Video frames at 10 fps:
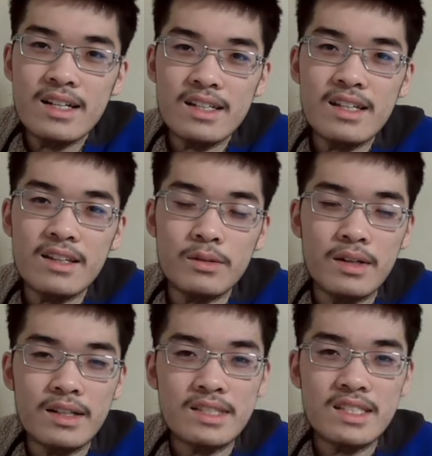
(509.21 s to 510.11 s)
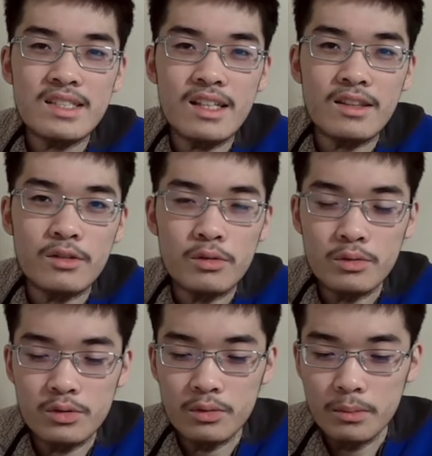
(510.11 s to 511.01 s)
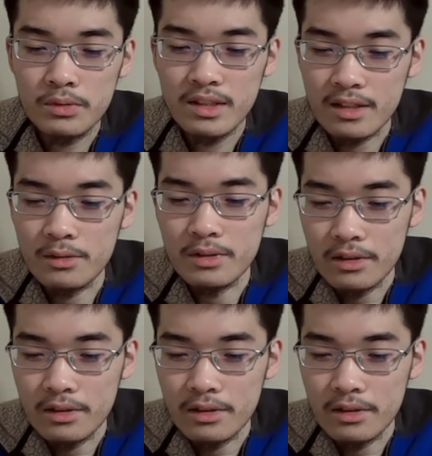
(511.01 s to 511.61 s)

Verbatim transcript: 理念とか信念っていうのをちょっと持ったらどう